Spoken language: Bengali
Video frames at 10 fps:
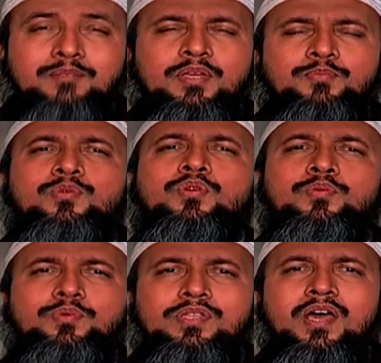আরবের
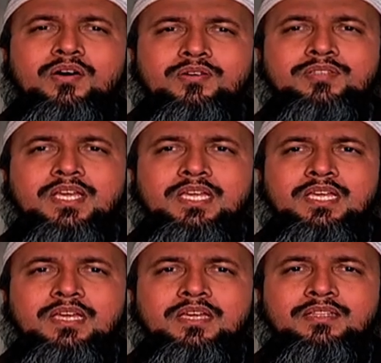পুরনো প্রথা অনুযায়ী
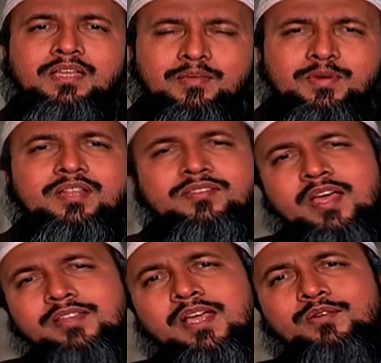তাকে বনি
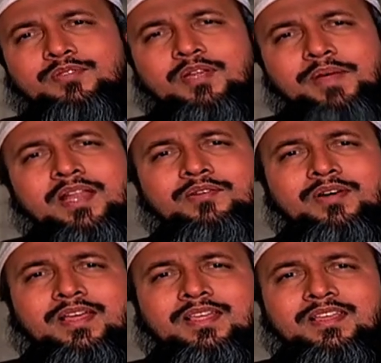আদিয়া গোত্রে পাঠানো
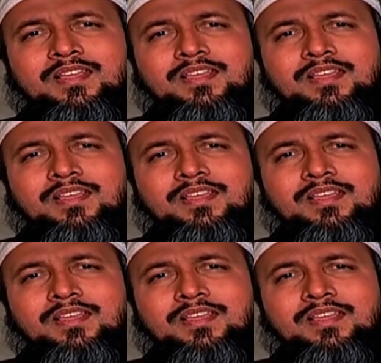হয়